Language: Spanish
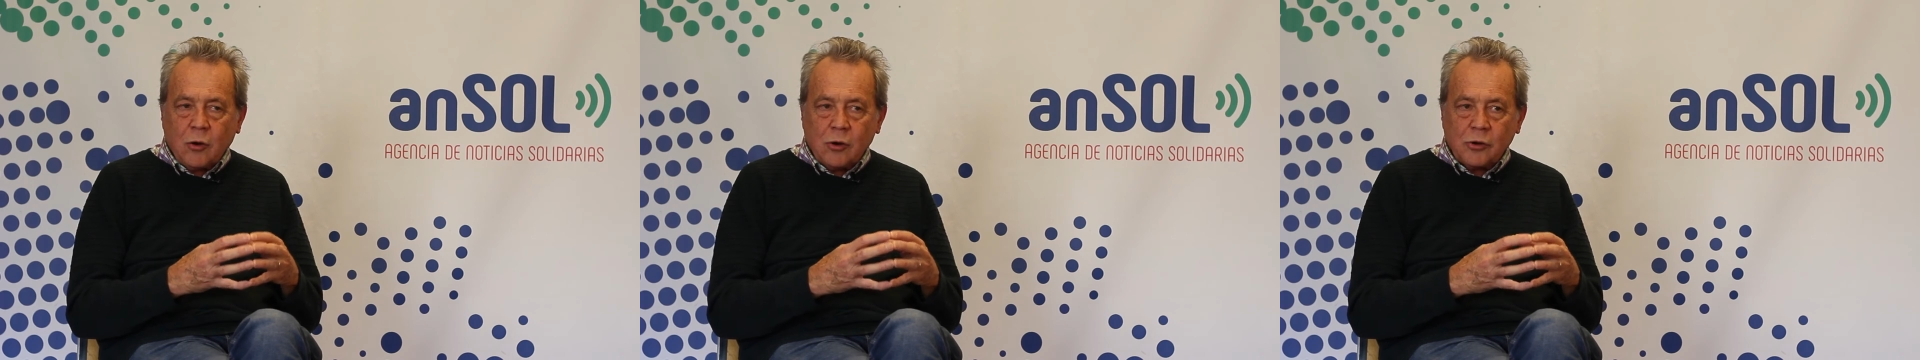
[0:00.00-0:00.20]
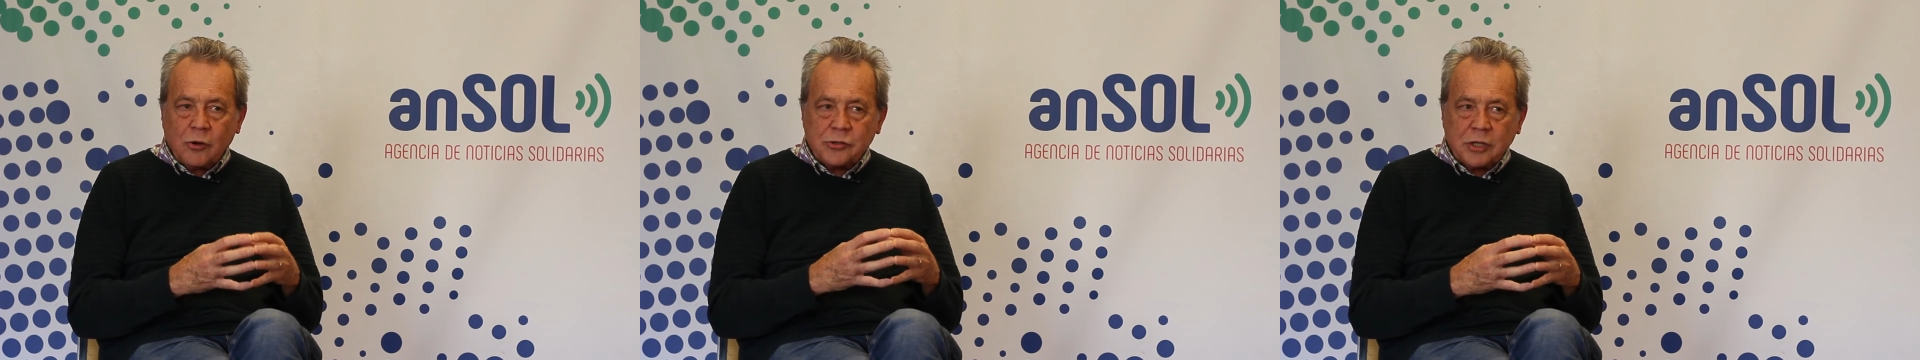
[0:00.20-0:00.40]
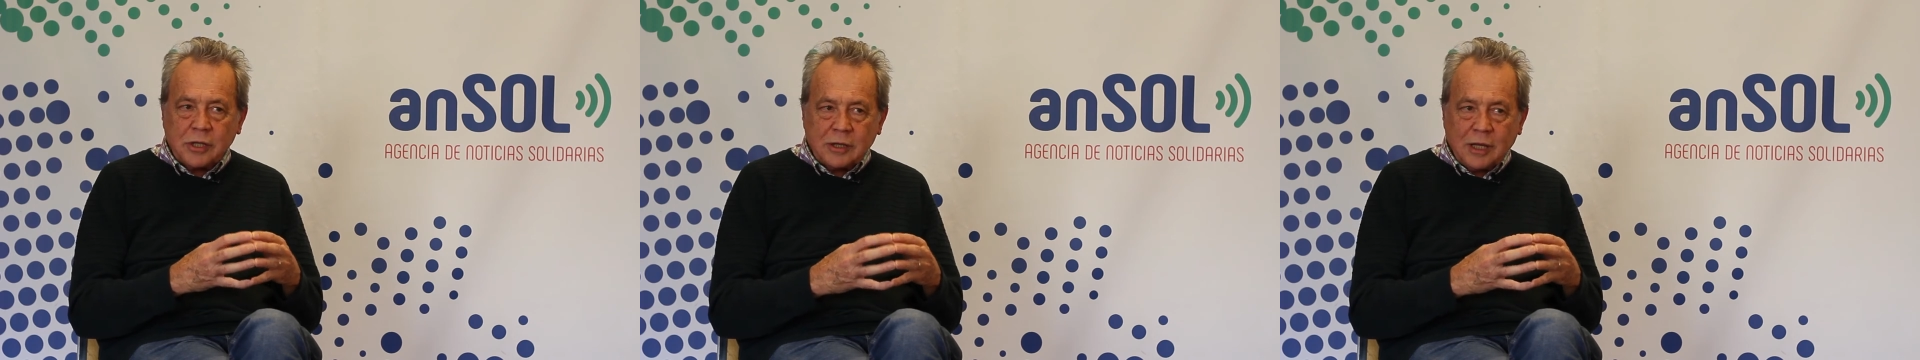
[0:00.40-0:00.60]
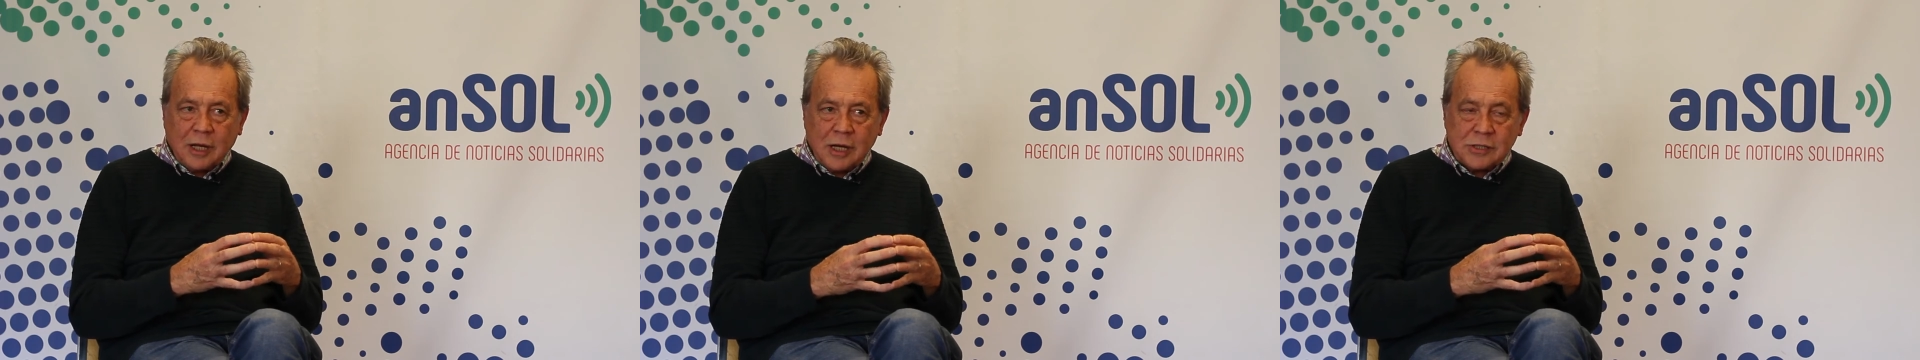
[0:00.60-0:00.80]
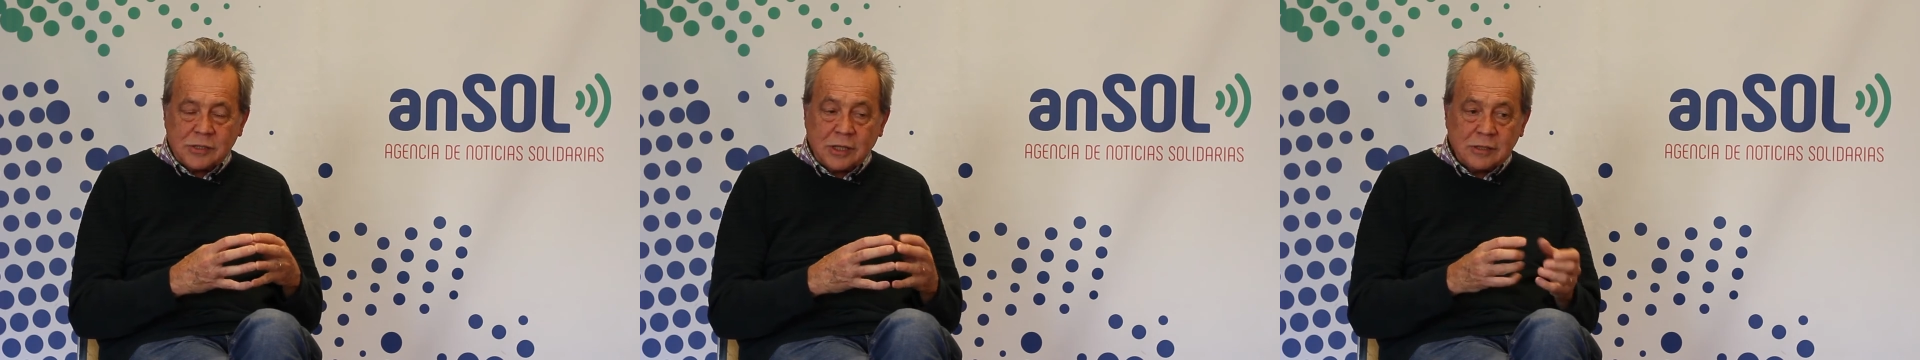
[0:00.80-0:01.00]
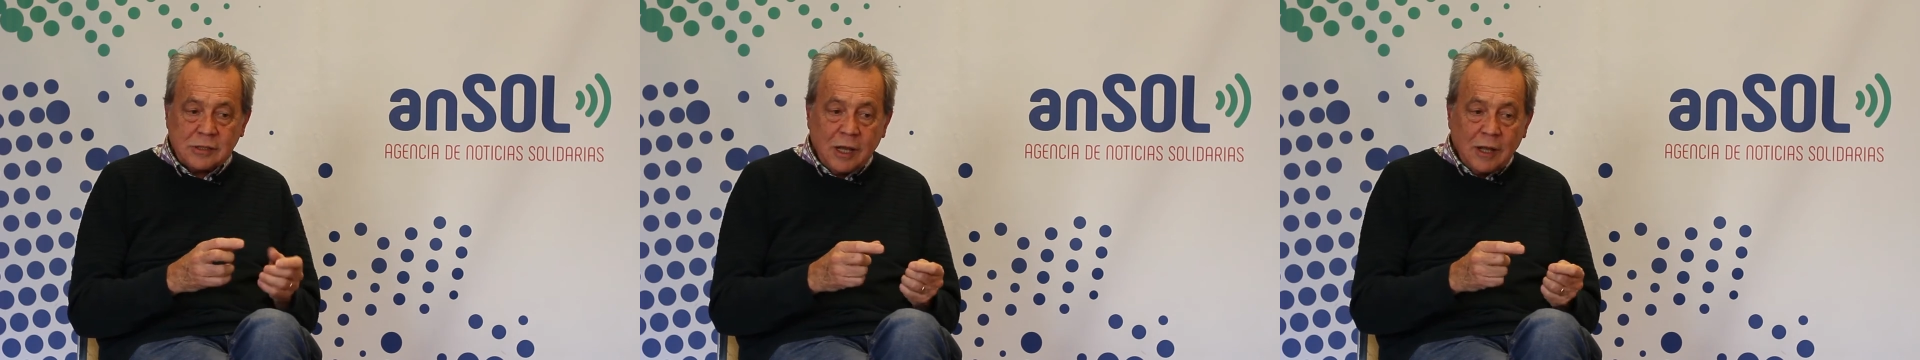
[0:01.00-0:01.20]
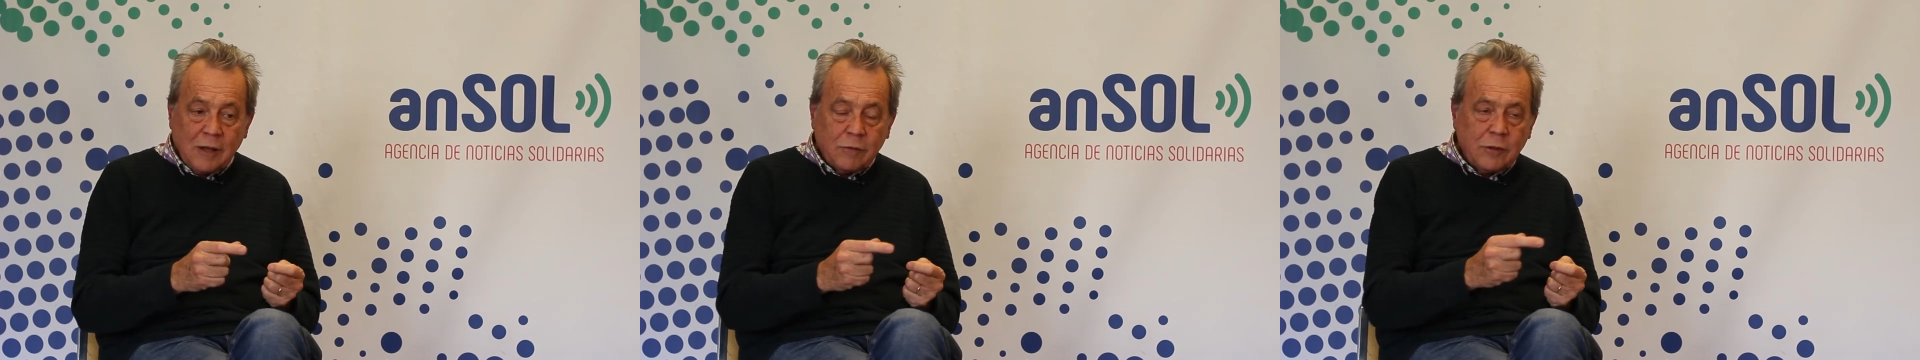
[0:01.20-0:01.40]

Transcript: con los intereses